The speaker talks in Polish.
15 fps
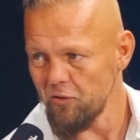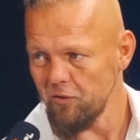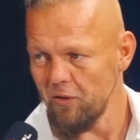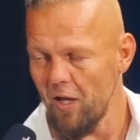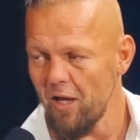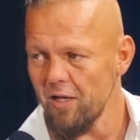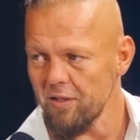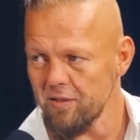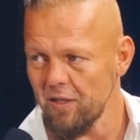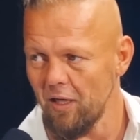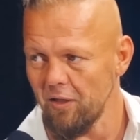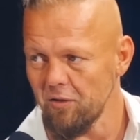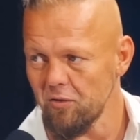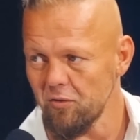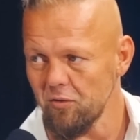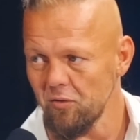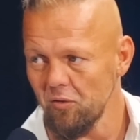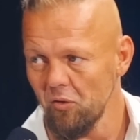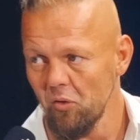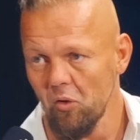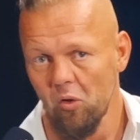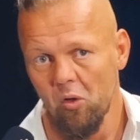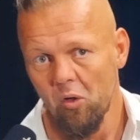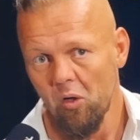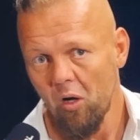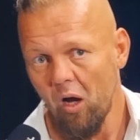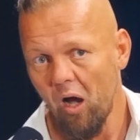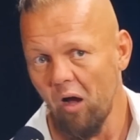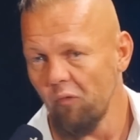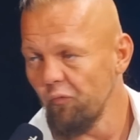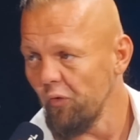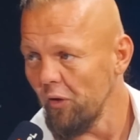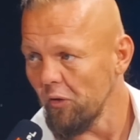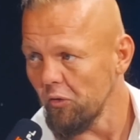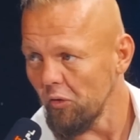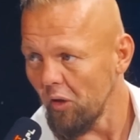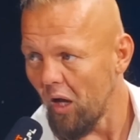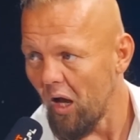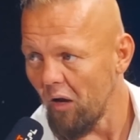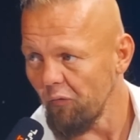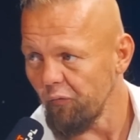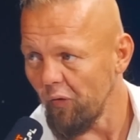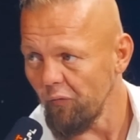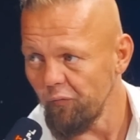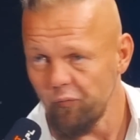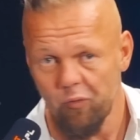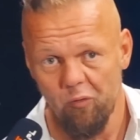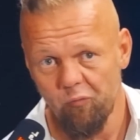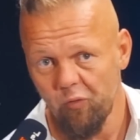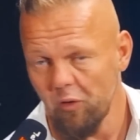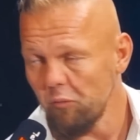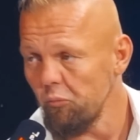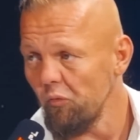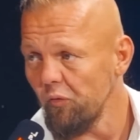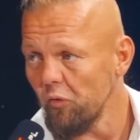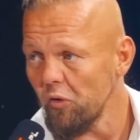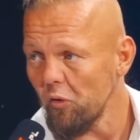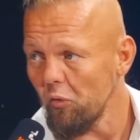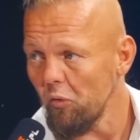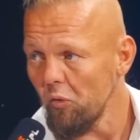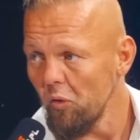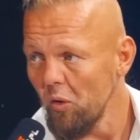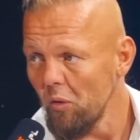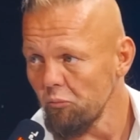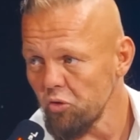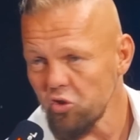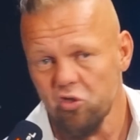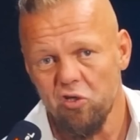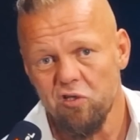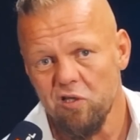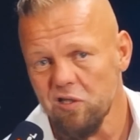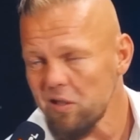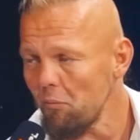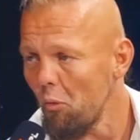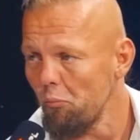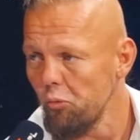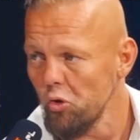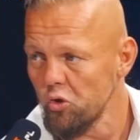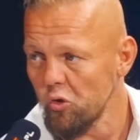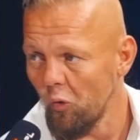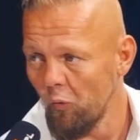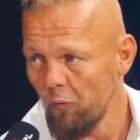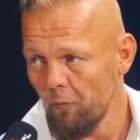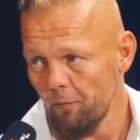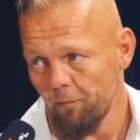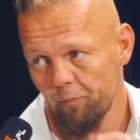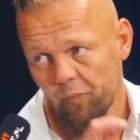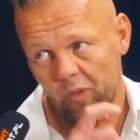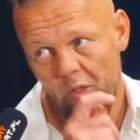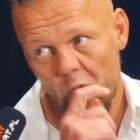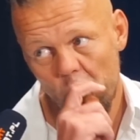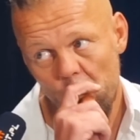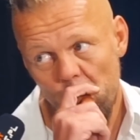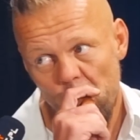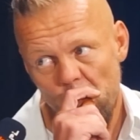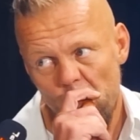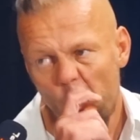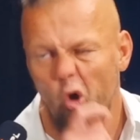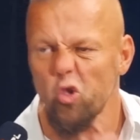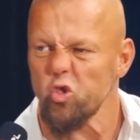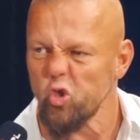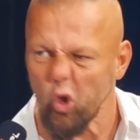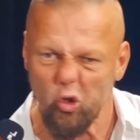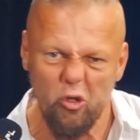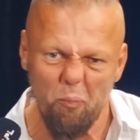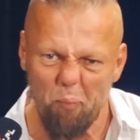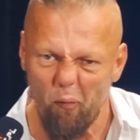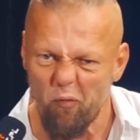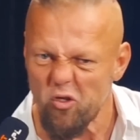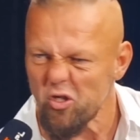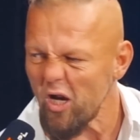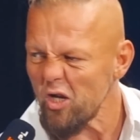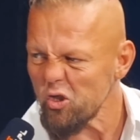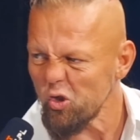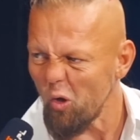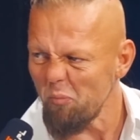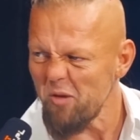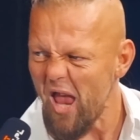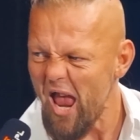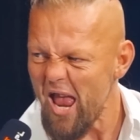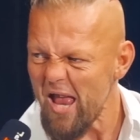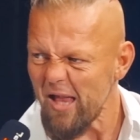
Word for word: nie, zejdź. A wilk, alfa wilk mówi do niego, przecież ty jesteś samobójcą. Co ty powiedziałeś do mnie?